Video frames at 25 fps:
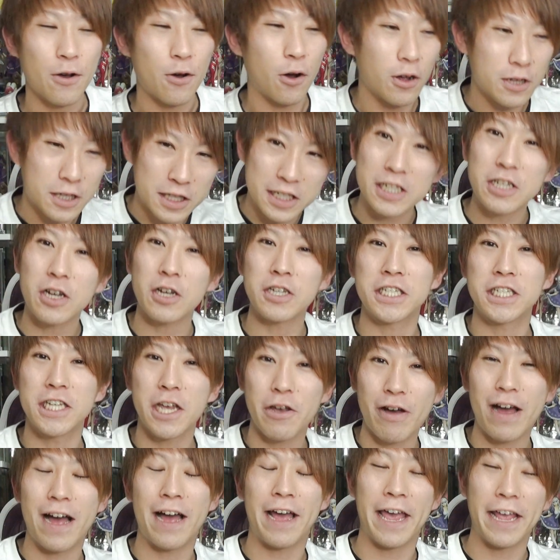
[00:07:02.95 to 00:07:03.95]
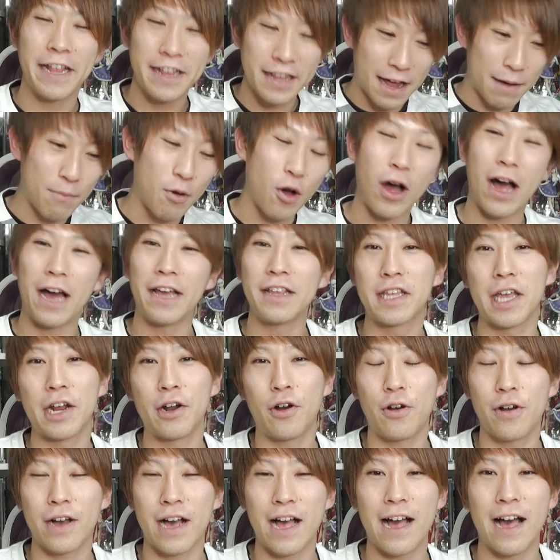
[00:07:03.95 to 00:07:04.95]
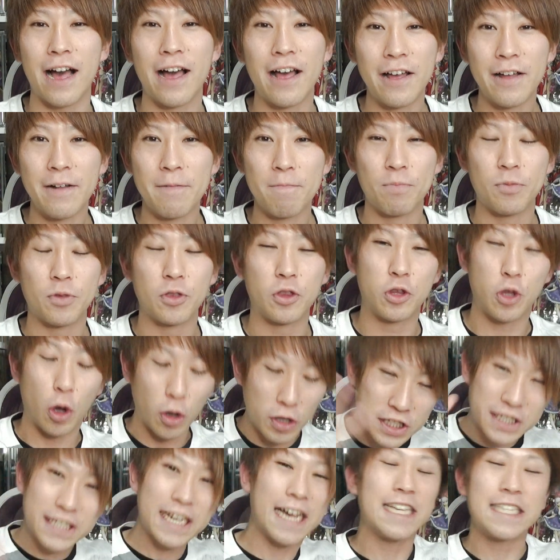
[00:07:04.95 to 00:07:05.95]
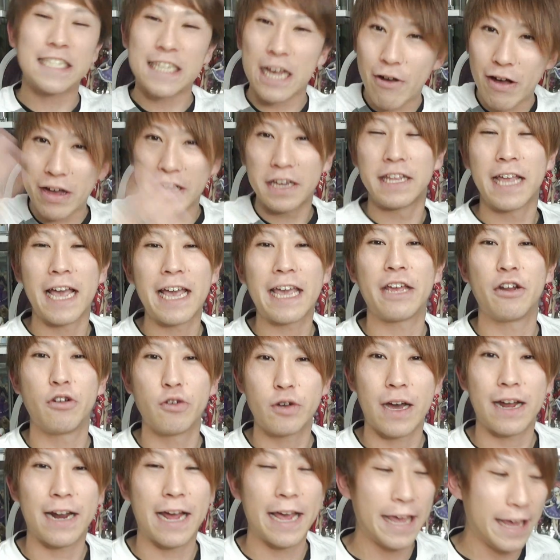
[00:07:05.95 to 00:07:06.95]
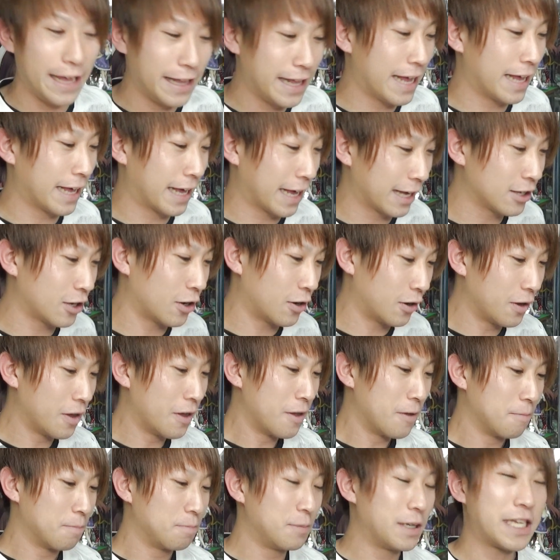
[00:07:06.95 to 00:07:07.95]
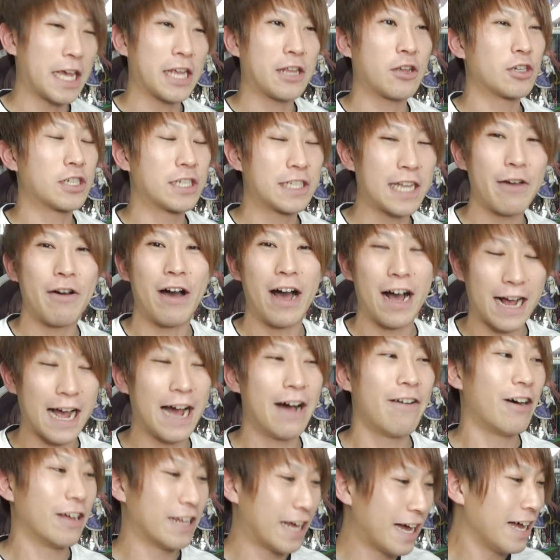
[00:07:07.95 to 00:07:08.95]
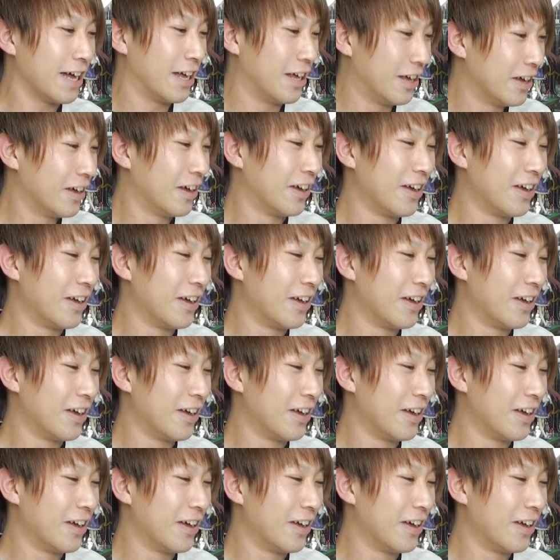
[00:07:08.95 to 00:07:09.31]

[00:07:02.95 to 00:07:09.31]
こっちとしては変なもん入ってる方が、どんちゃん騒ぎできるからええねんけど、店としたらあかんわな。